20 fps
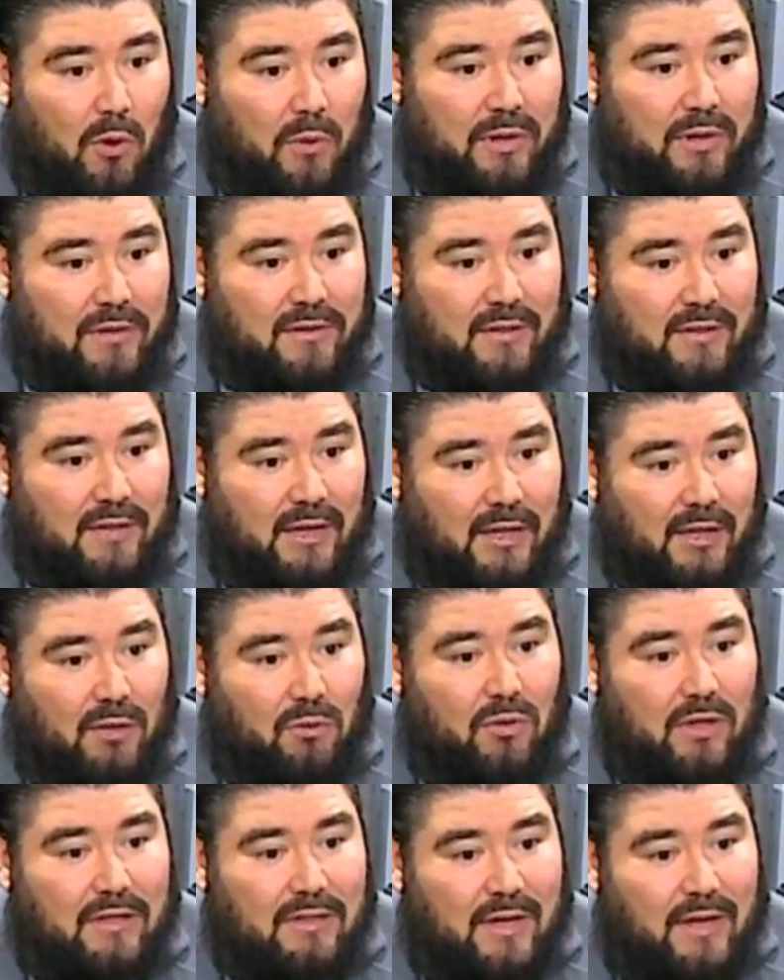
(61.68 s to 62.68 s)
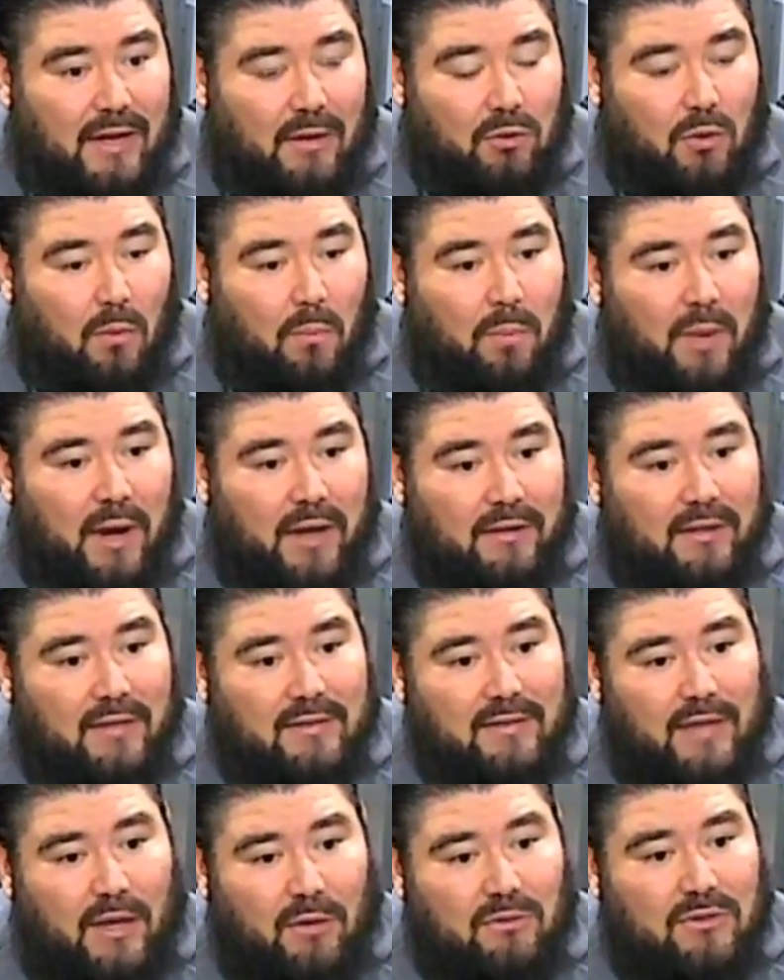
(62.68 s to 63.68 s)
se tienen que utilizar autopartes
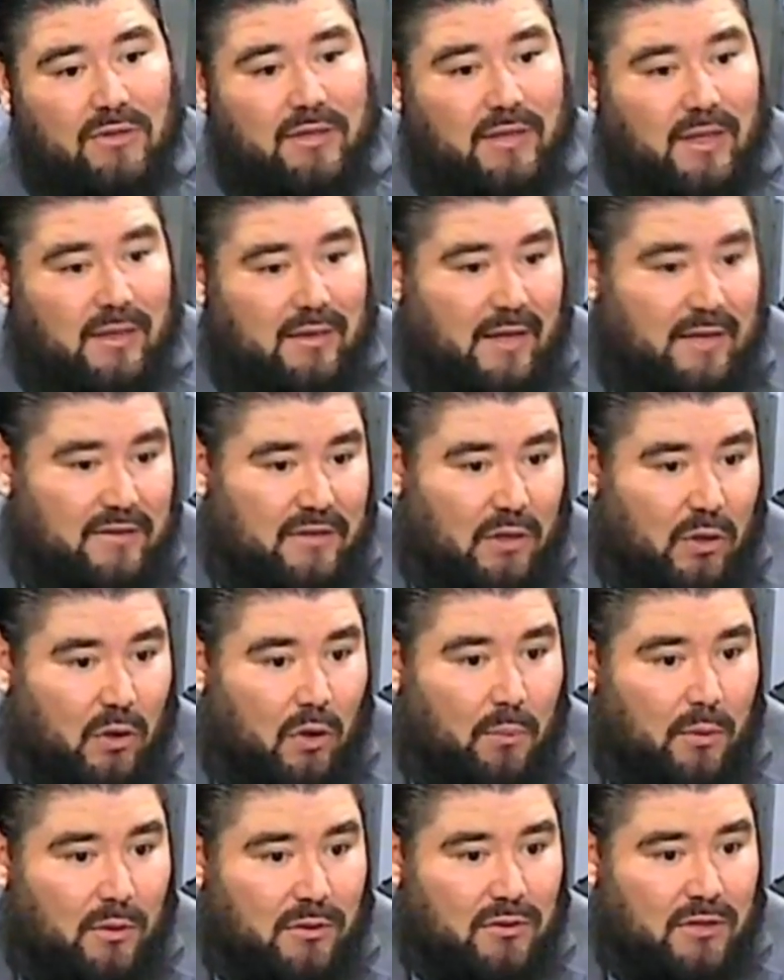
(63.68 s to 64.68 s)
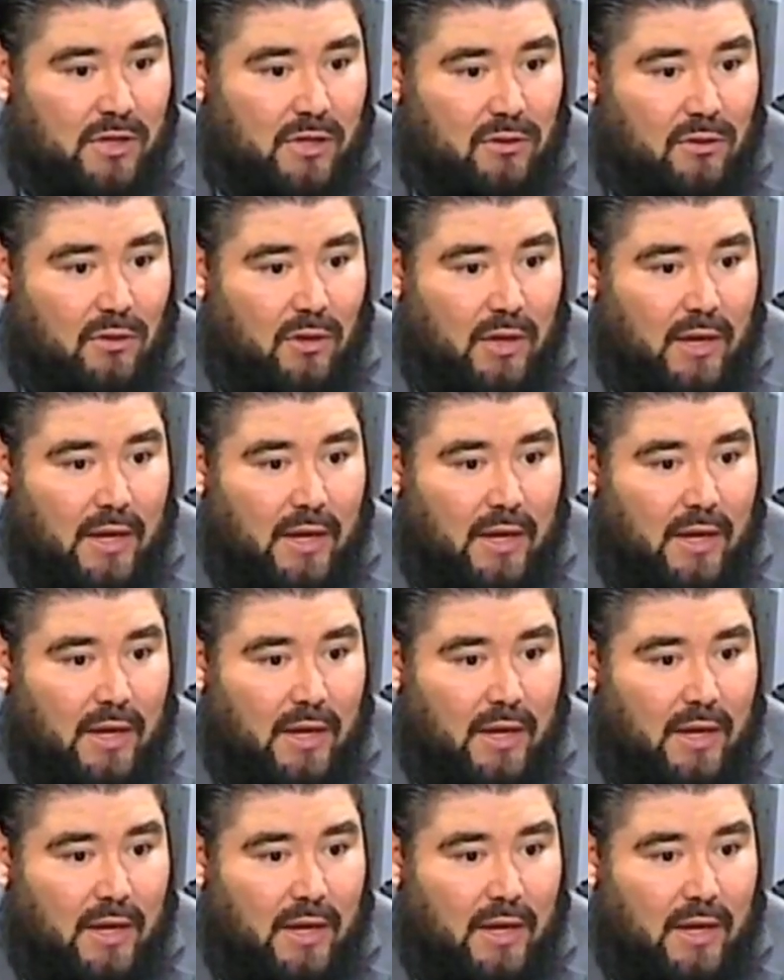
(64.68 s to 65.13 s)
en un 75%